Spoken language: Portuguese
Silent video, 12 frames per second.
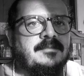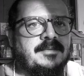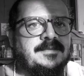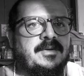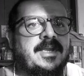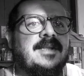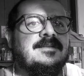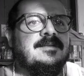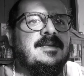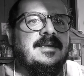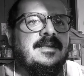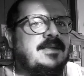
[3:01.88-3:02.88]
Mas eu queria
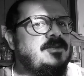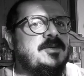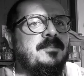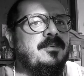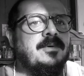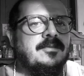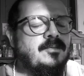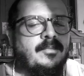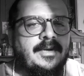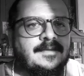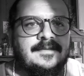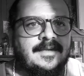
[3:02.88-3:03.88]
dizer que, tipo, eu
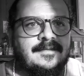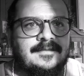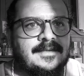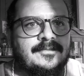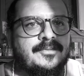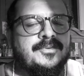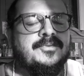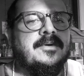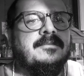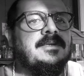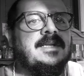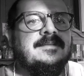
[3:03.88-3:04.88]
nunca esqueci do
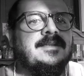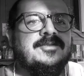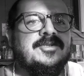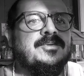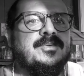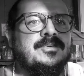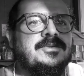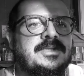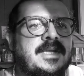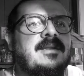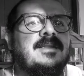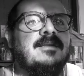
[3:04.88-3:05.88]
João e dessa
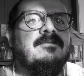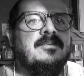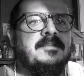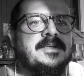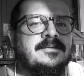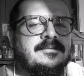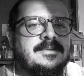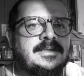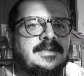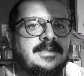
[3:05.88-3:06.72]
atitude que ele teve comigo